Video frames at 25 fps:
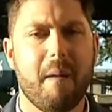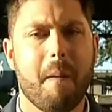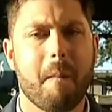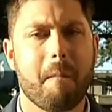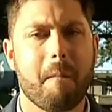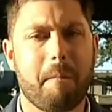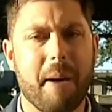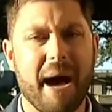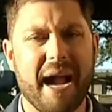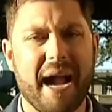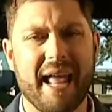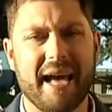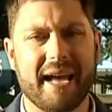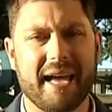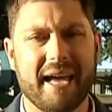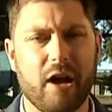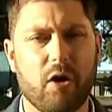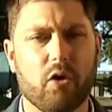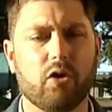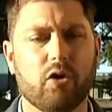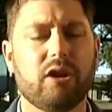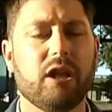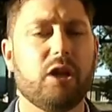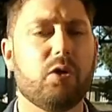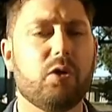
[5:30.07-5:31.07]
para que
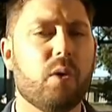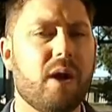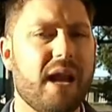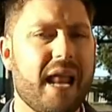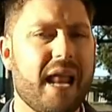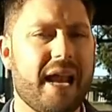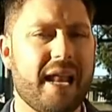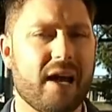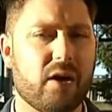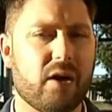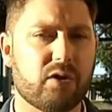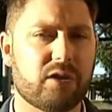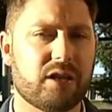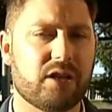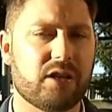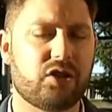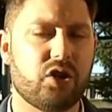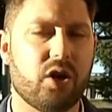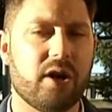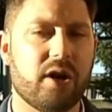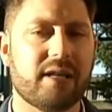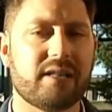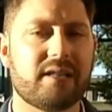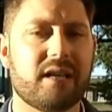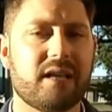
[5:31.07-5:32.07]
continúe las
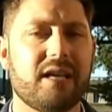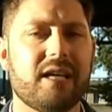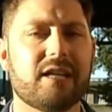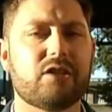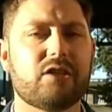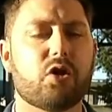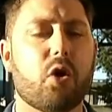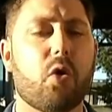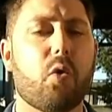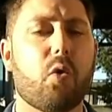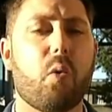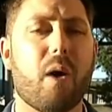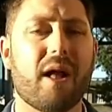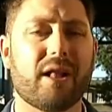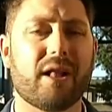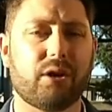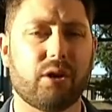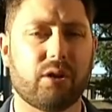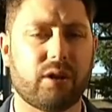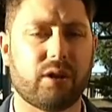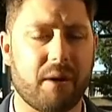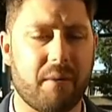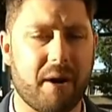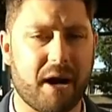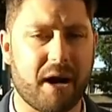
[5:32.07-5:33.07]
negociaciones y esos cuatro
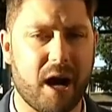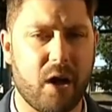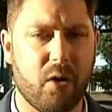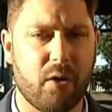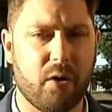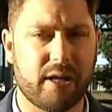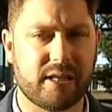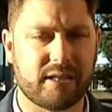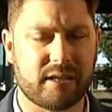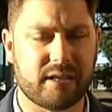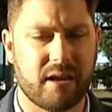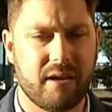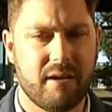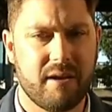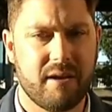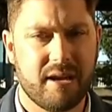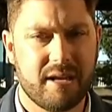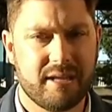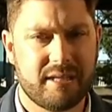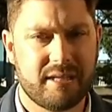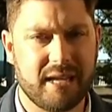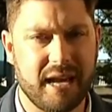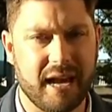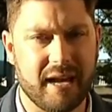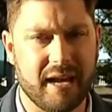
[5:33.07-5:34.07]
trabajadores
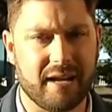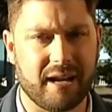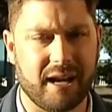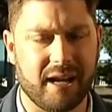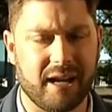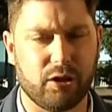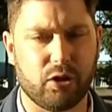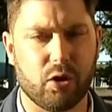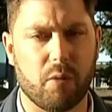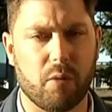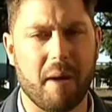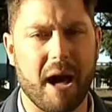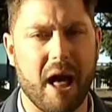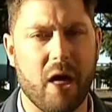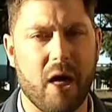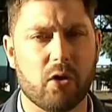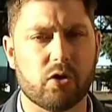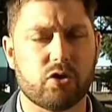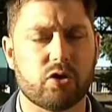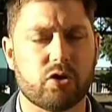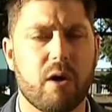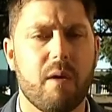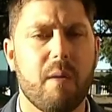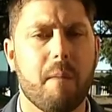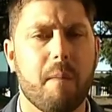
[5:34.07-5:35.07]
sean
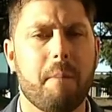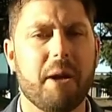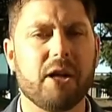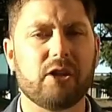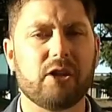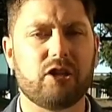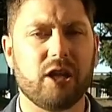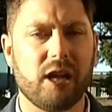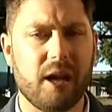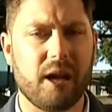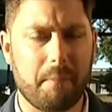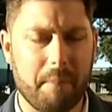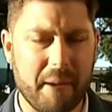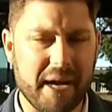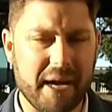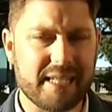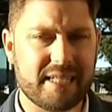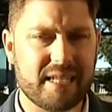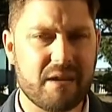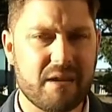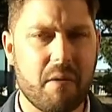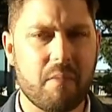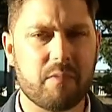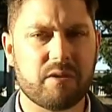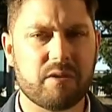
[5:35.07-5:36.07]
retomados. Pero si les
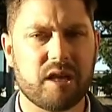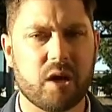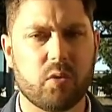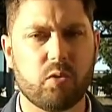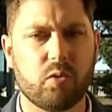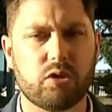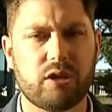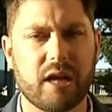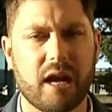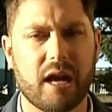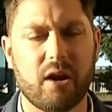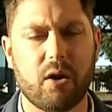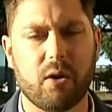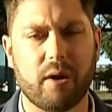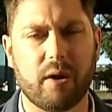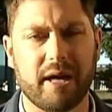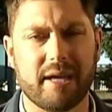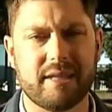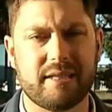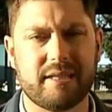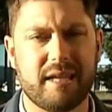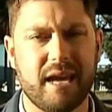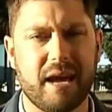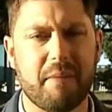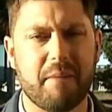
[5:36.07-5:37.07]
parece, vamos a escuchar lo que
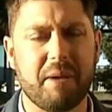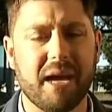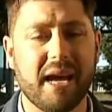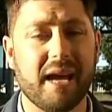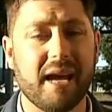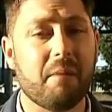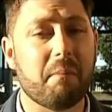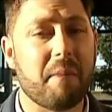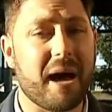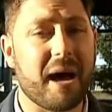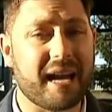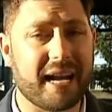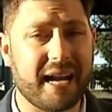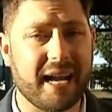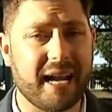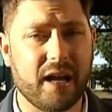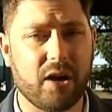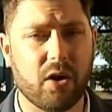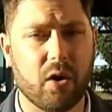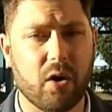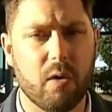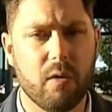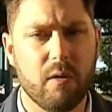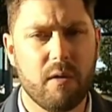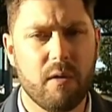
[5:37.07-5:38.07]
decía Miguel
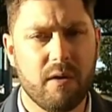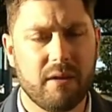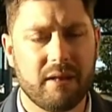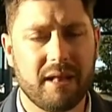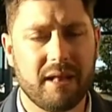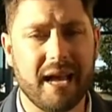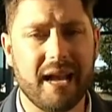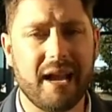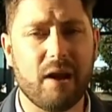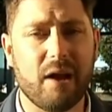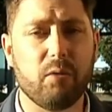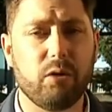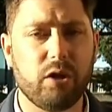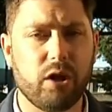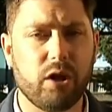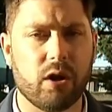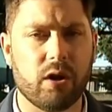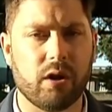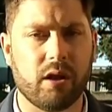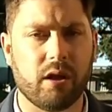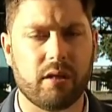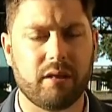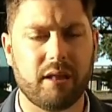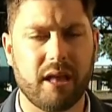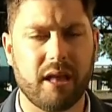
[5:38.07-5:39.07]
Marrero de la
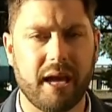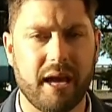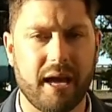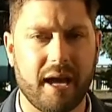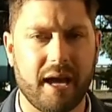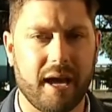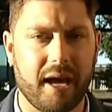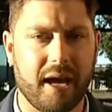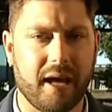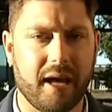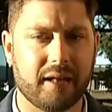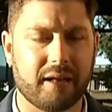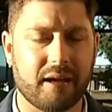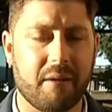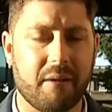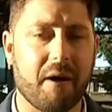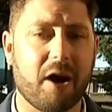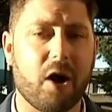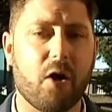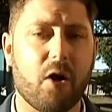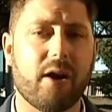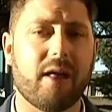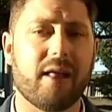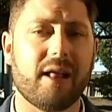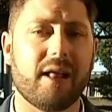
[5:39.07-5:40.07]
Unión de eh,
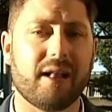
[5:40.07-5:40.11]
Trabajadores de